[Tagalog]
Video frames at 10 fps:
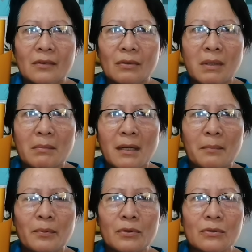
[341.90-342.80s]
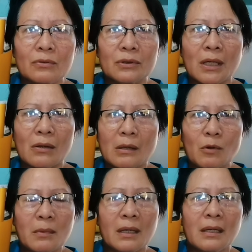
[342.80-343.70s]
Pagpagbalang po sa kong tao,
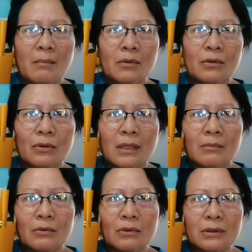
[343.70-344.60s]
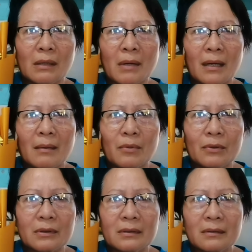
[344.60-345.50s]
imo mga danggo daw. Umuuntang
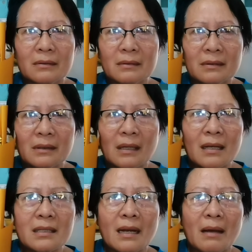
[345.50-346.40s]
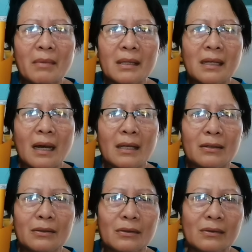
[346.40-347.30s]
matapos. Dagang salamat tayo
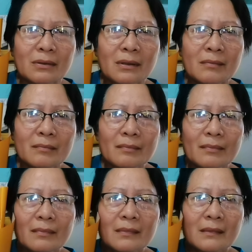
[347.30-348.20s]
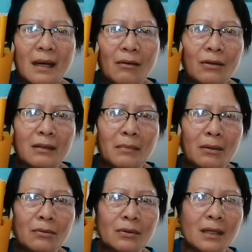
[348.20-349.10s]
dong. Ako ning
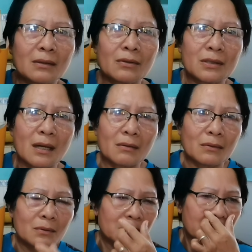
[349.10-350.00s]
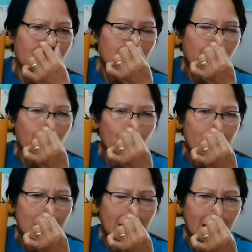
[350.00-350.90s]
balonon to sa ako. Kada ko
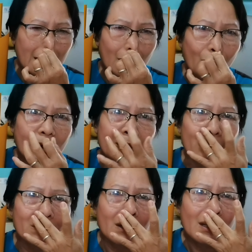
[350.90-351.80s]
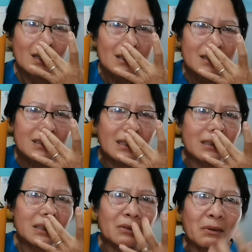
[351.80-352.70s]
sa kinawa dong.
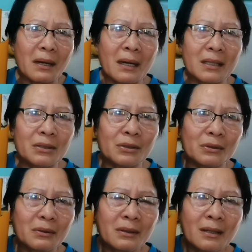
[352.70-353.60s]
Thank you kayo.